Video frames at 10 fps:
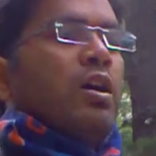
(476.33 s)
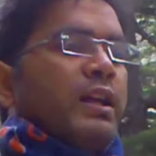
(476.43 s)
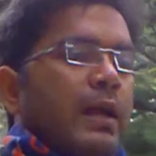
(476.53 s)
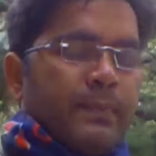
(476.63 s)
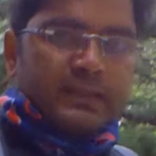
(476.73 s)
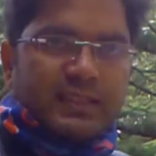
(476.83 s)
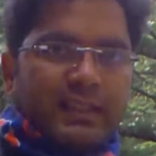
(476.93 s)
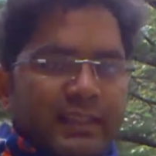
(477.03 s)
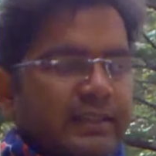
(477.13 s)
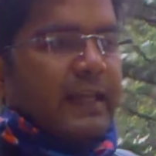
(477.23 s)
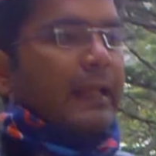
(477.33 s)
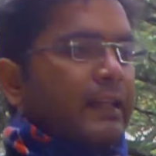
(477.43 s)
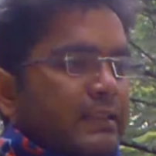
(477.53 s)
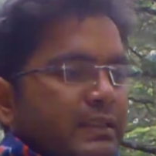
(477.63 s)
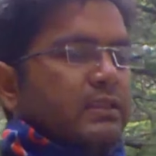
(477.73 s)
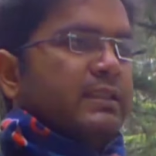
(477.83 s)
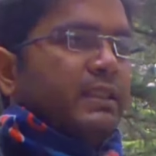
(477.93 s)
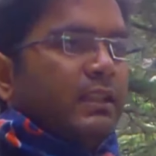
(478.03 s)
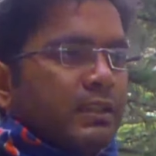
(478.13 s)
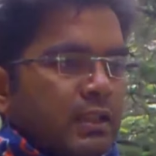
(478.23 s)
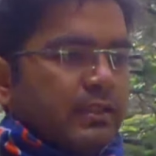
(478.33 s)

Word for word: और आप इजीली ट्रैक कर सकते हैं